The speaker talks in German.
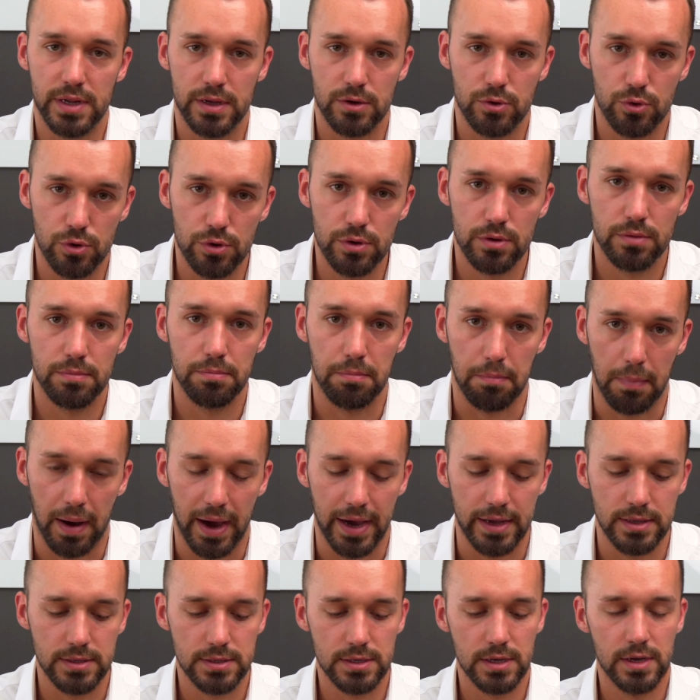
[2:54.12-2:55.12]
deinen Kunden
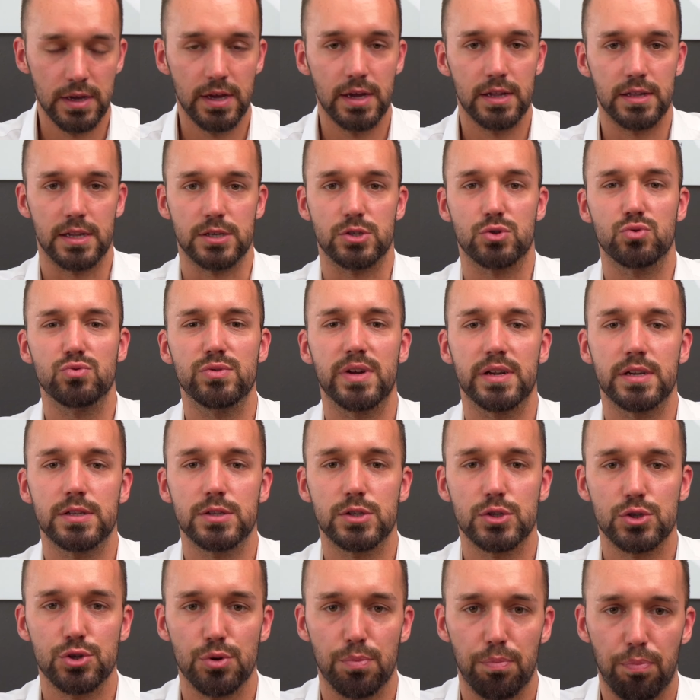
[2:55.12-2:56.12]
meint, dass du
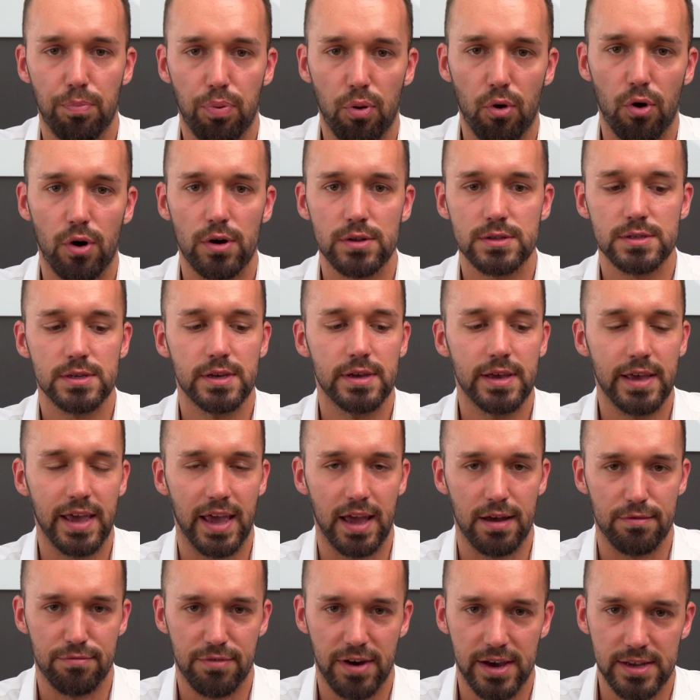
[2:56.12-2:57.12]
deinen Support
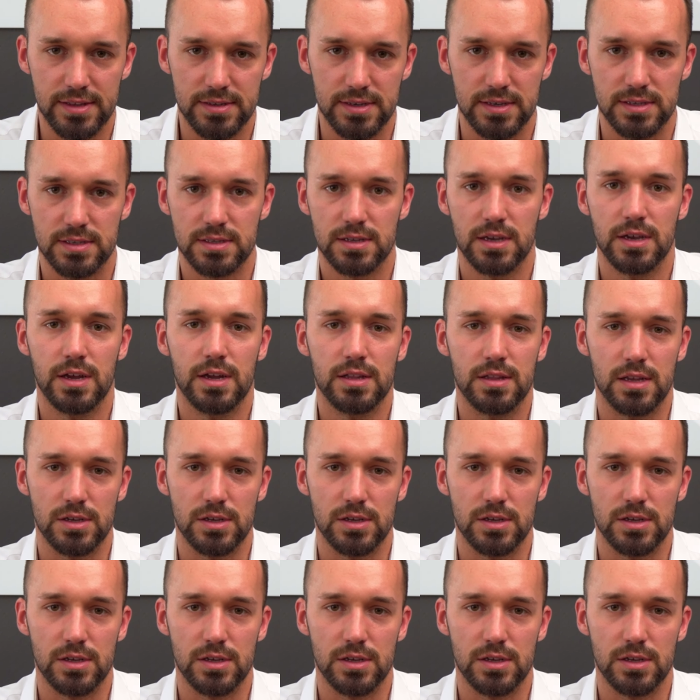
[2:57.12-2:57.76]
erweiterst,